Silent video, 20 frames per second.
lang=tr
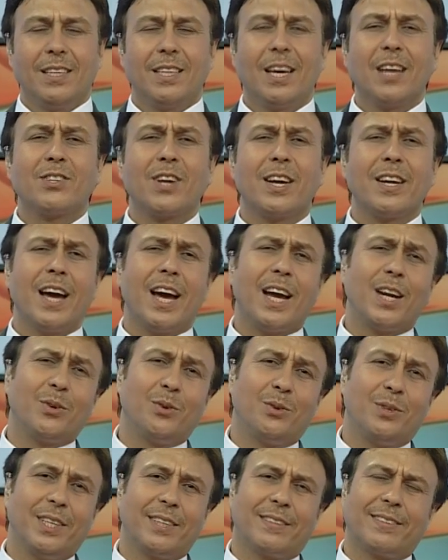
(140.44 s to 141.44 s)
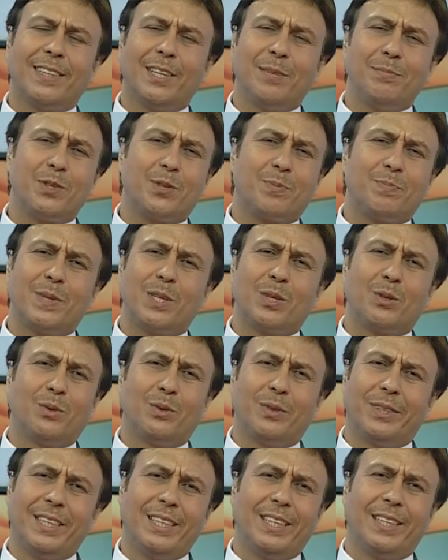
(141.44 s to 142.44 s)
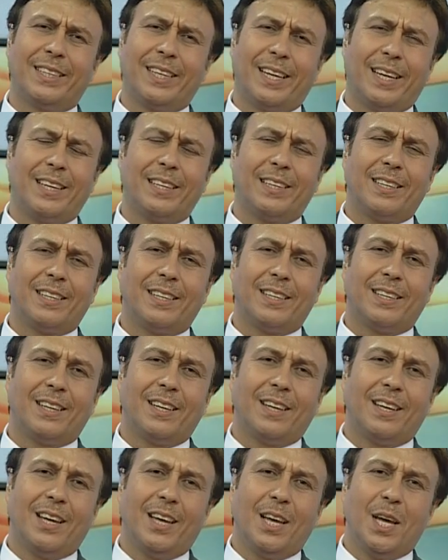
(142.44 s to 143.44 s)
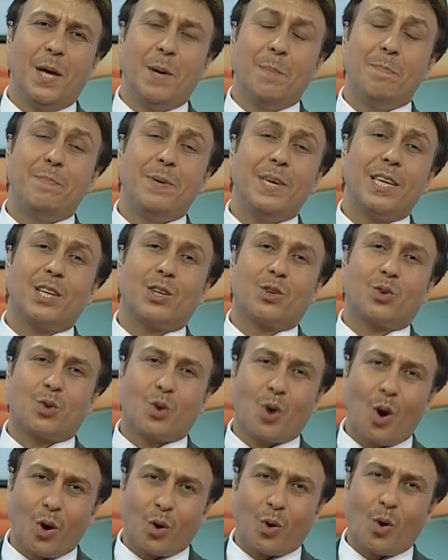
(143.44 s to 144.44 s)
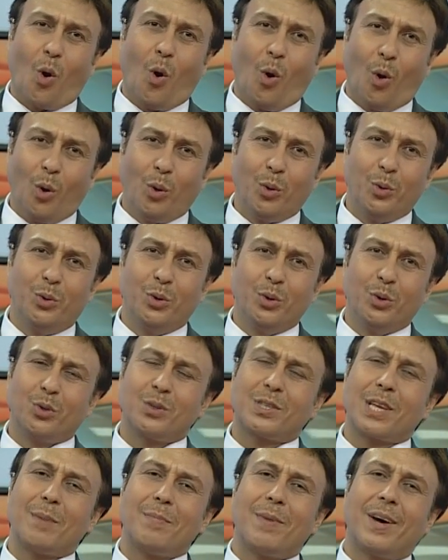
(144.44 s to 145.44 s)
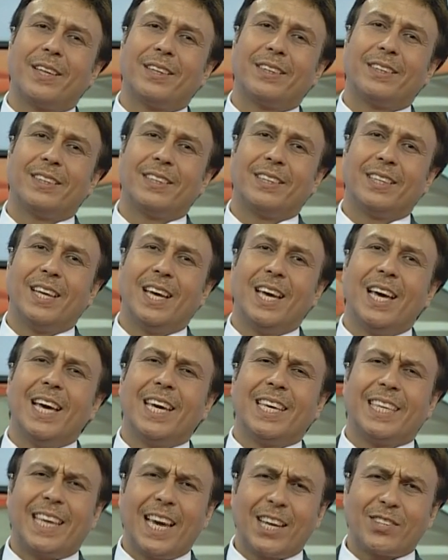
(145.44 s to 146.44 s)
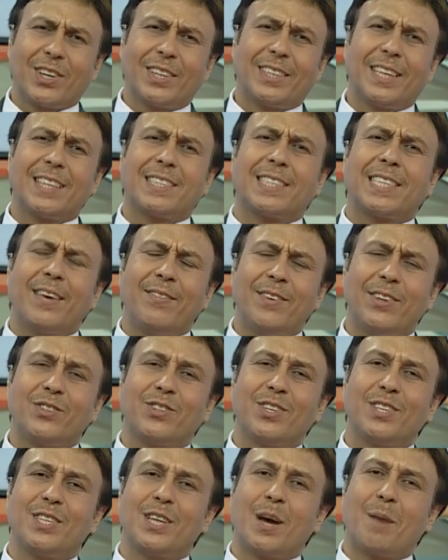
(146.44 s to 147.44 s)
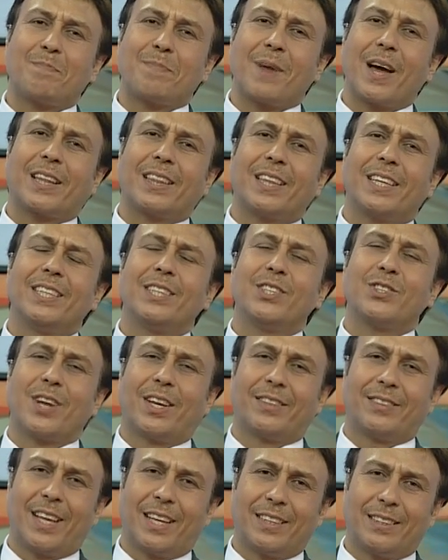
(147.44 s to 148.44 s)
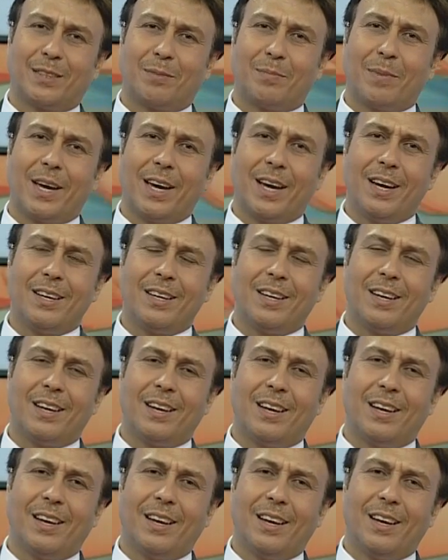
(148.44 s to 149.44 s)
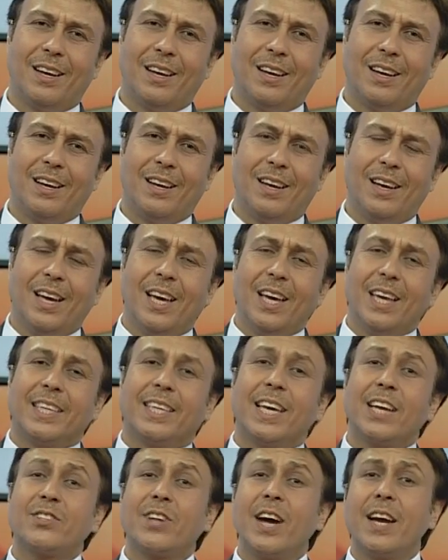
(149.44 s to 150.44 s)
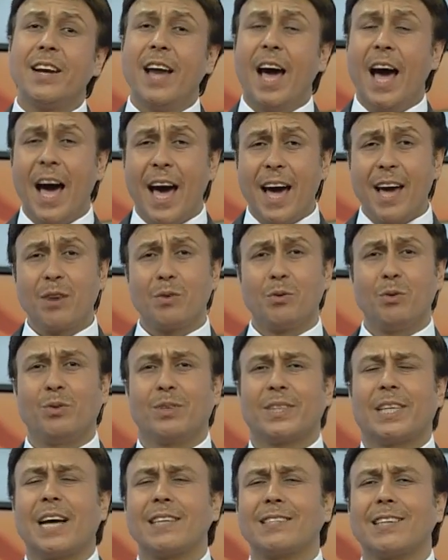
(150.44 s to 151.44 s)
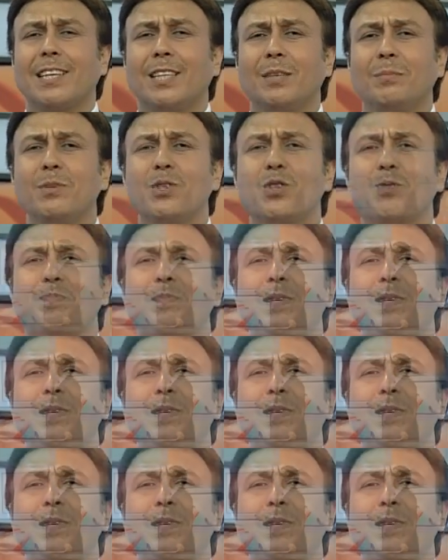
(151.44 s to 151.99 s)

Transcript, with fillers: Geçen her gün yitirilmiş bir gün değil de bir kök olduğu zaman gecede sevincin yapraklarını canlandırmaya, geçen her gün kazanılmış